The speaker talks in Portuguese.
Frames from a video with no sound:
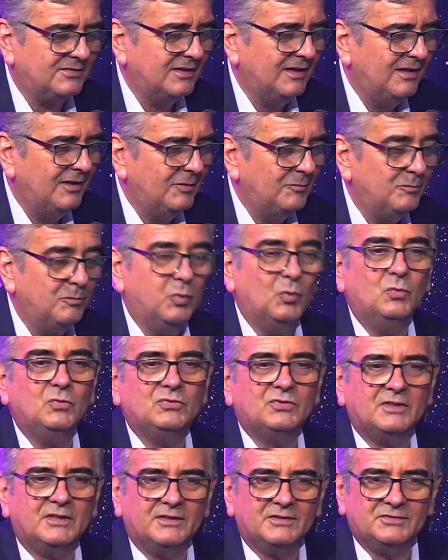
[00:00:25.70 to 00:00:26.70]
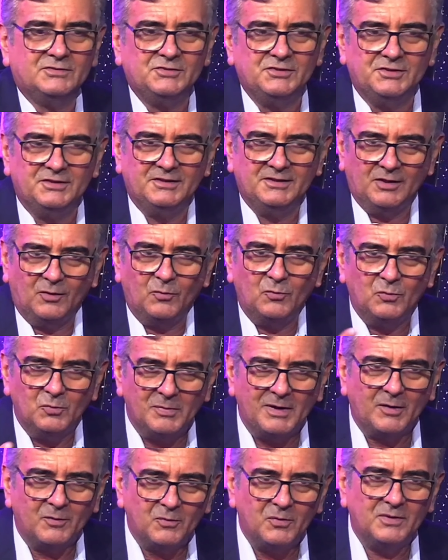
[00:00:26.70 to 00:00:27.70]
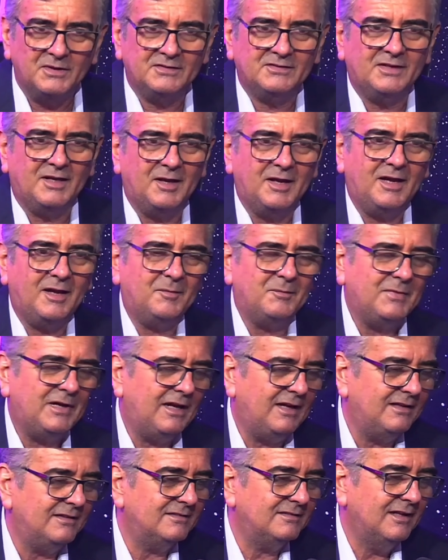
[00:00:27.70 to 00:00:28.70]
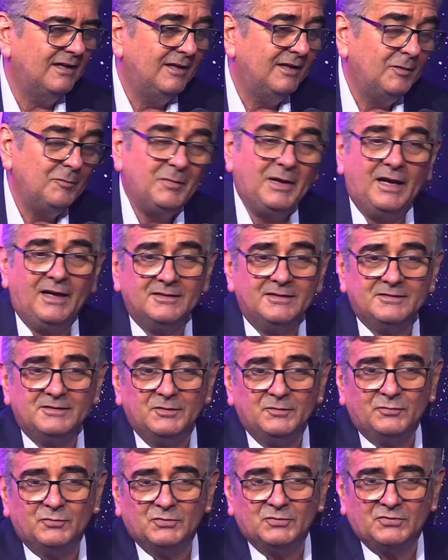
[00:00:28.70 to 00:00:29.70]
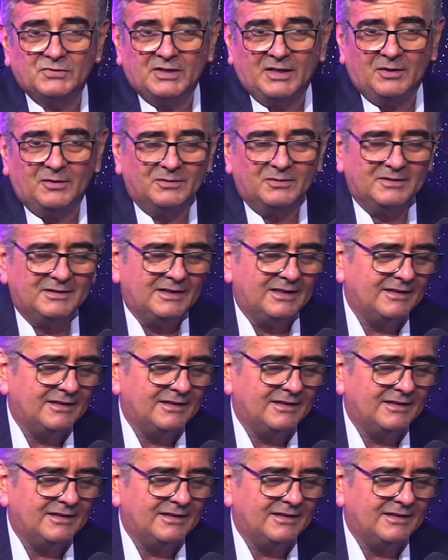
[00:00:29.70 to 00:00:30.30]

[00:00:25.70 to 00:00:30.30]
buscas de alguma coisa a mais mas em função da,